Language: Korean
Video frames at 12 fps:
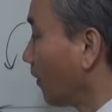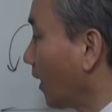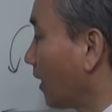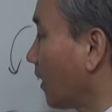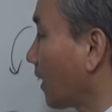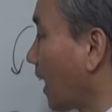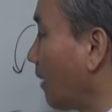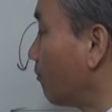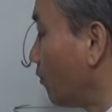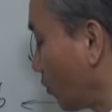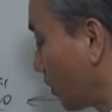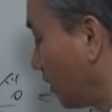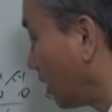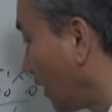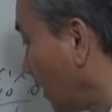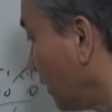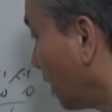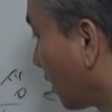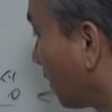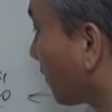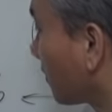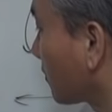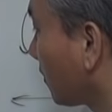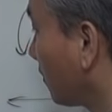내가 갑목인데 예를
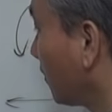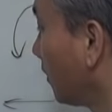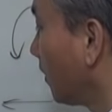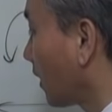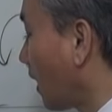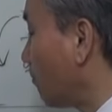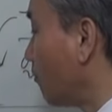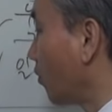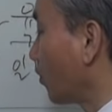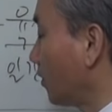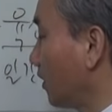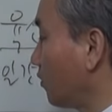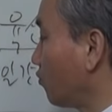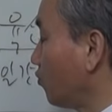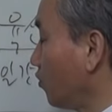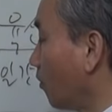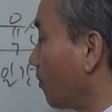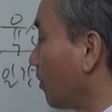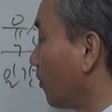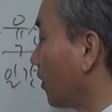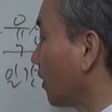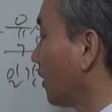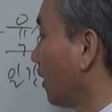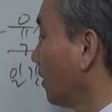들어서 갑목인데 옆에
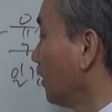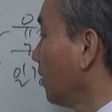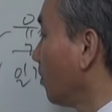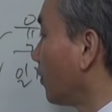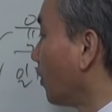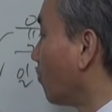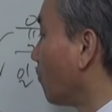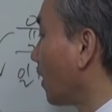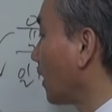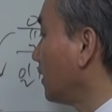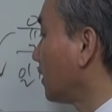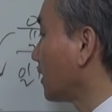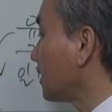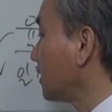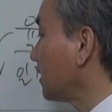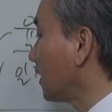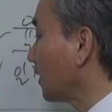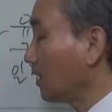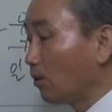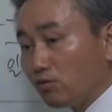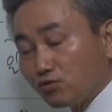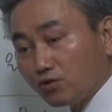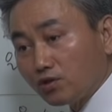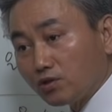보니까 병화가 이렇게 시간에 나올
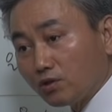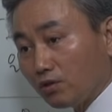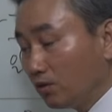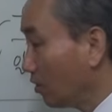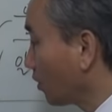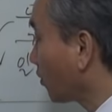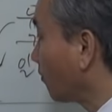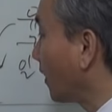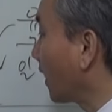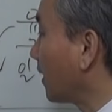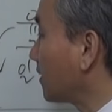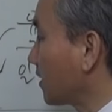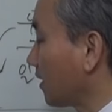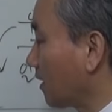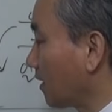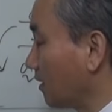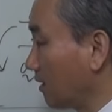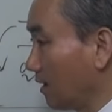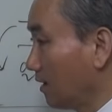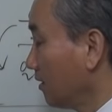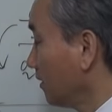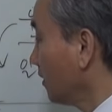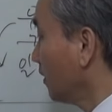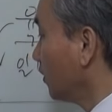수 있죠? 그럼 내가 생하는데
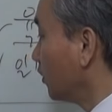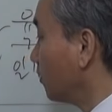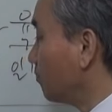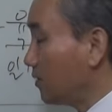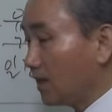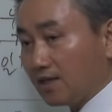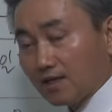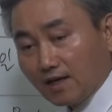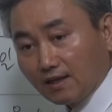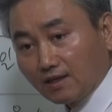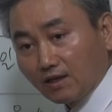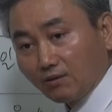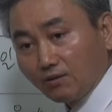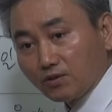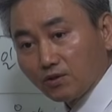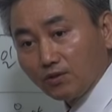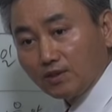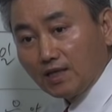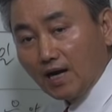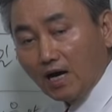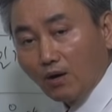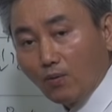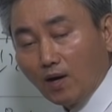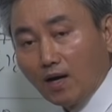음양이 같아, 그렇죠?
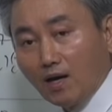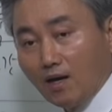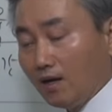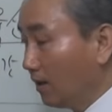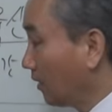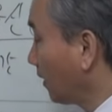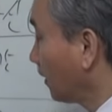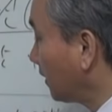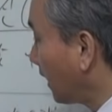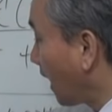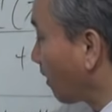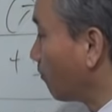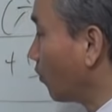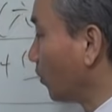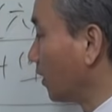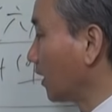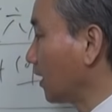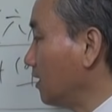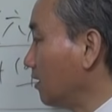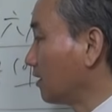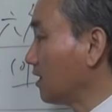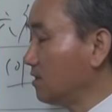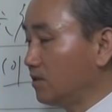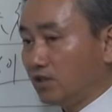양화, 양목이니까 이럴
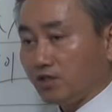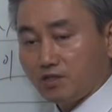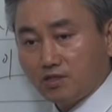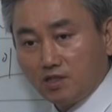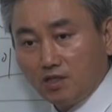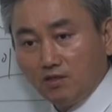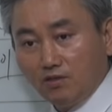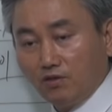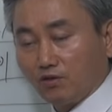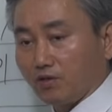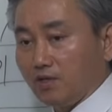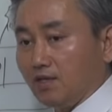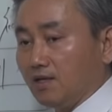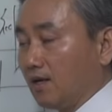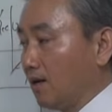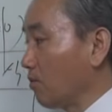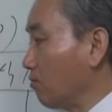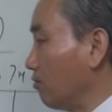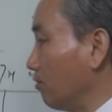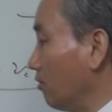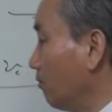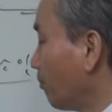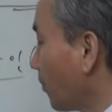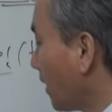땐 식신 이렇게 얘기를
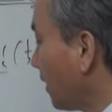하고,